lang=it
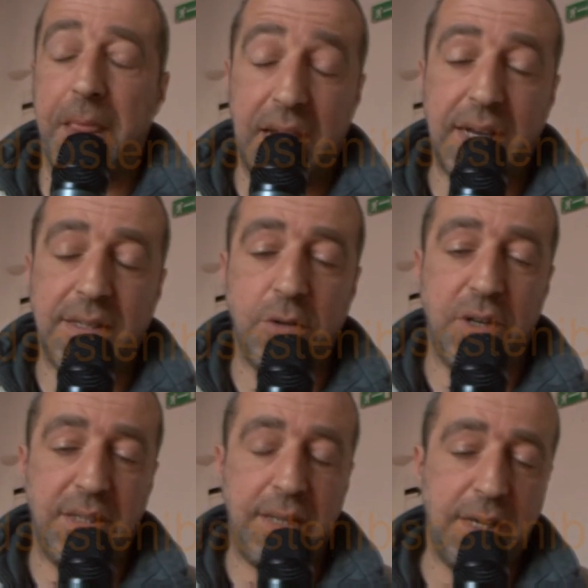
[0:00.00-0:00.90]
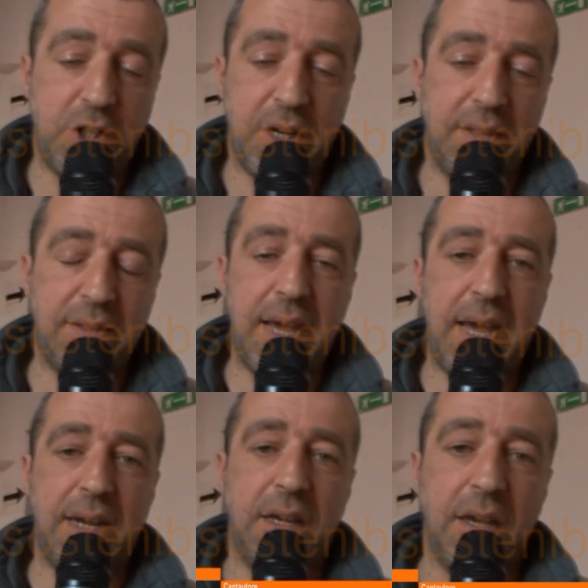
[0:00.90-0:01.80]
la canzone di Dei
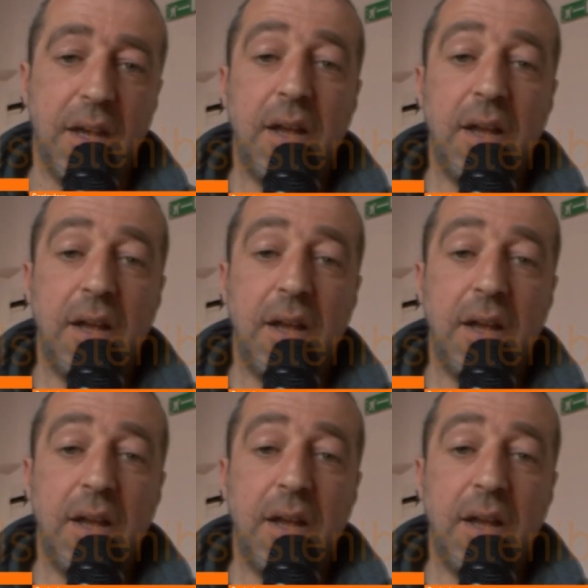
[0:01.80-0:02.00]
Cilentani